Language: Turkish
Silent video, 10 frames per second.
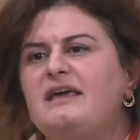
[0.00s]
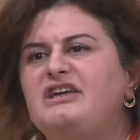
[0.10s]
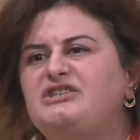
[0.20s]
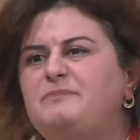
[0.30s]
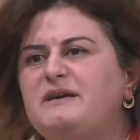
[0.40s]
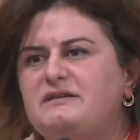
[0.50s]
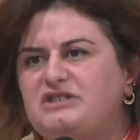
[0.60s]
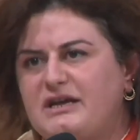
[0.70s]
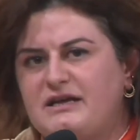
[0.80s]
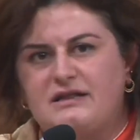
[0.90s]
hiçbir
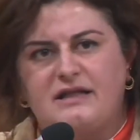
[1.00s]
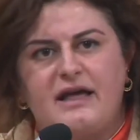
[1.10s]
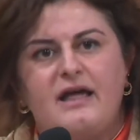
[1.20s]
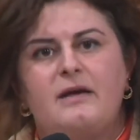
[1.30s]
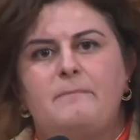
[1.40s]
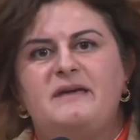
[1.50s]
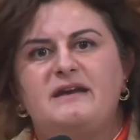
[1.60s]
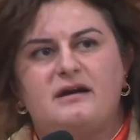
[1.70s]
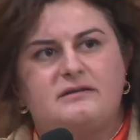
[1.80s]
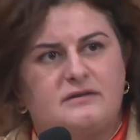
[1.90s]
şekilde
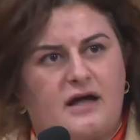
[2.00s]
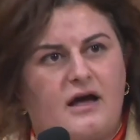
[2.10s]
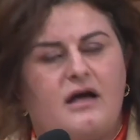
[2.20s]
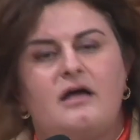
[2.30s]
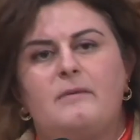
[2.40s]
bir kadına,